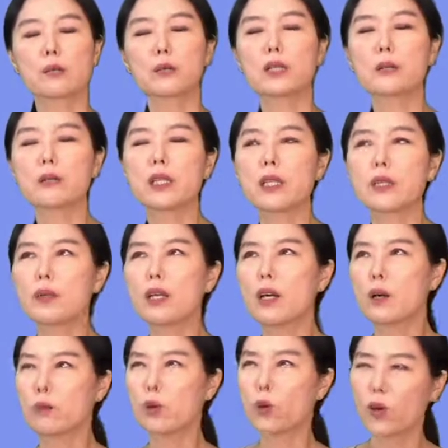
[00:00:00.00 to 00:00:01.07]
primitive
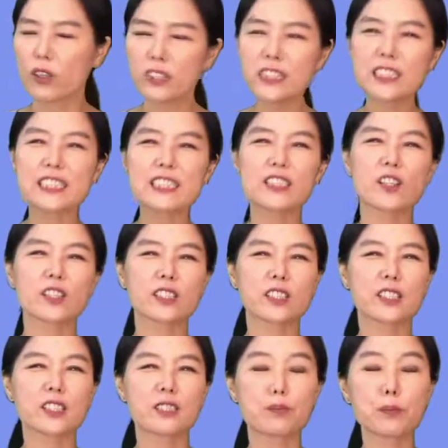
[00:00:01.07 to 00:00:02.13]
뭐
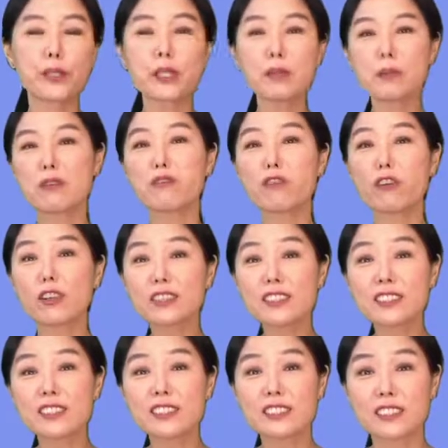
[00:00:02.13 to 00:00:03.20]
원시적인 primitive
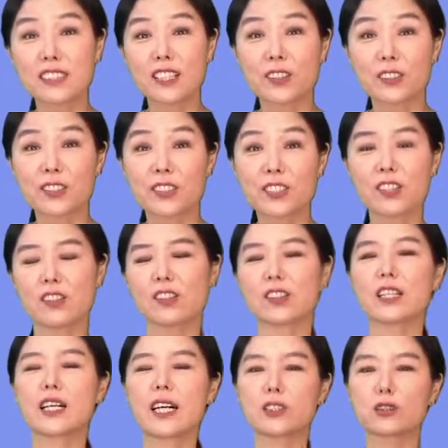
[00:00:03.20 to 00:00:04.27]
first를 뜻하거든요.
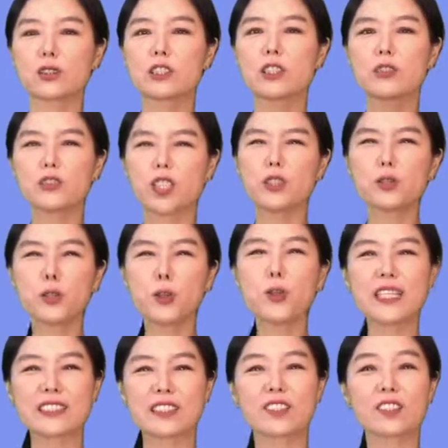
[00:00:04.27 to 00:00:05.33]
그러니까 아주 처, 최초에
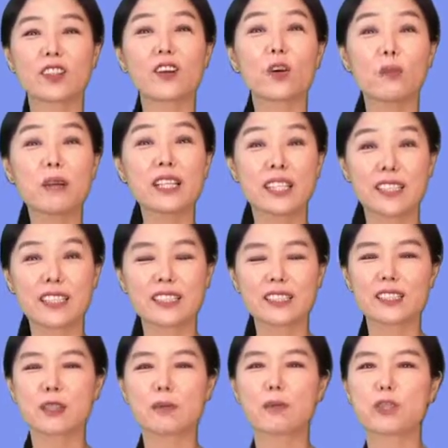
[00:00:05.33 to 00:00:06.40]
있었던 것만 있는
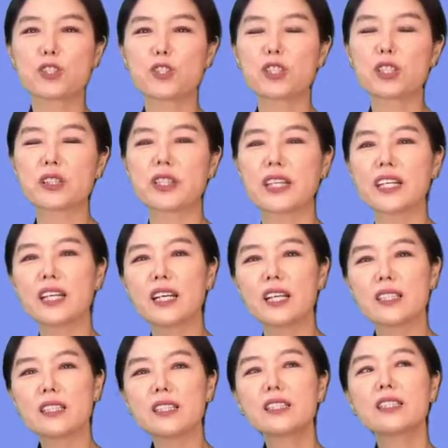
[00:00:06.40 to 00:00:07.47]
그런
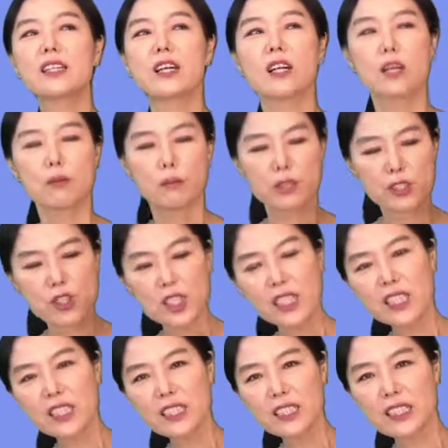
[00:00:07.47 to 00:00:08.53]
machinery는
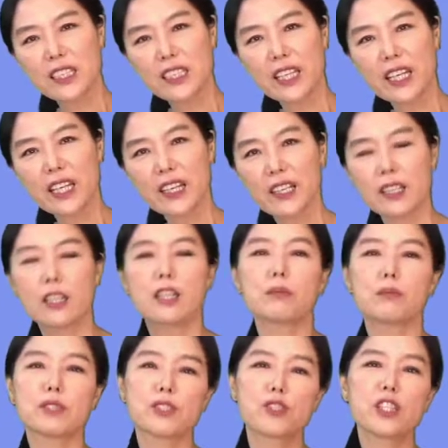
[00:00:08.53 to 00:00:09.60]
machine은 기계,
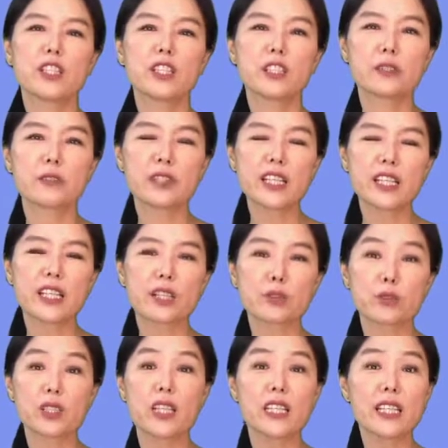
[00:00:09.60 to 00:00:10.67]
machinery라고
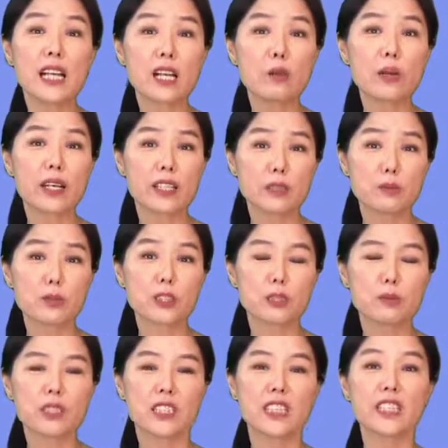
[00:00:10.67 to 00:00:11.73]
뒤에 ERY를
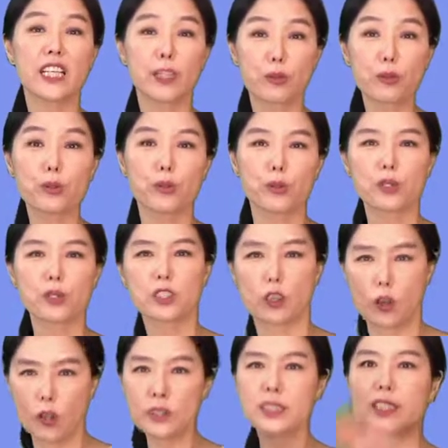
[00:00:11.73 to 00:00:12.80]
붙이면 기계류
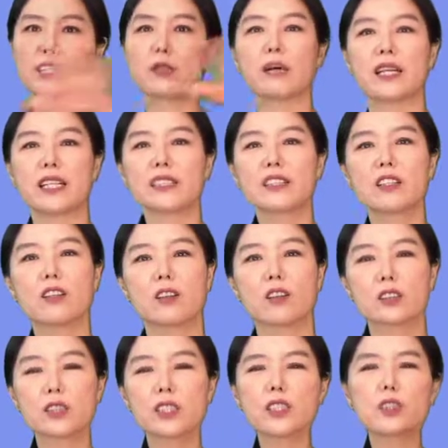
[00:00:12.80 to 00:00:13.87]
전체를 말하죠.
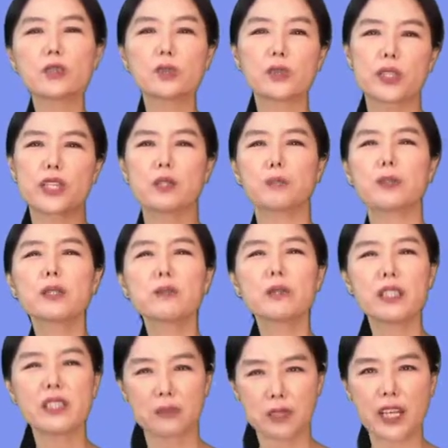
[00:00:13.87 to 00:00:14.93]
전체적으로 되게
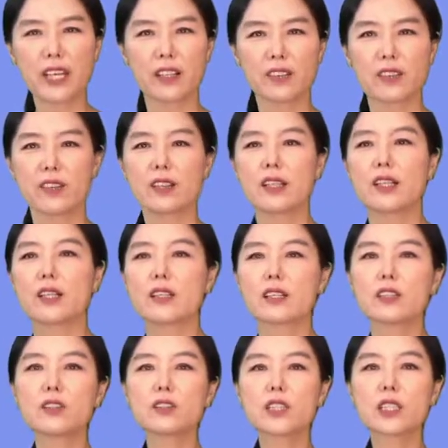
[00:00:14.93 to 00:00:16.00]
프리미티브해요.
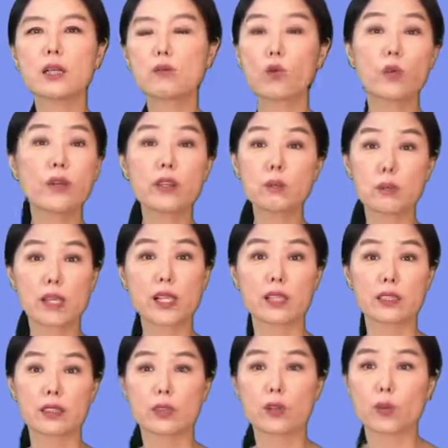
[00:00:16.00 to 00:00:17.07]
그러니까 뭐 windmill
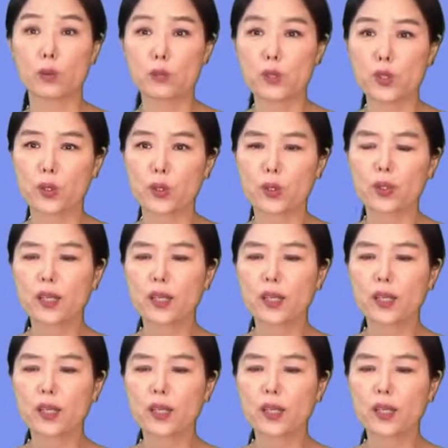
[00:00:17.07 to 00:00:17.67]
같은 건 없죠.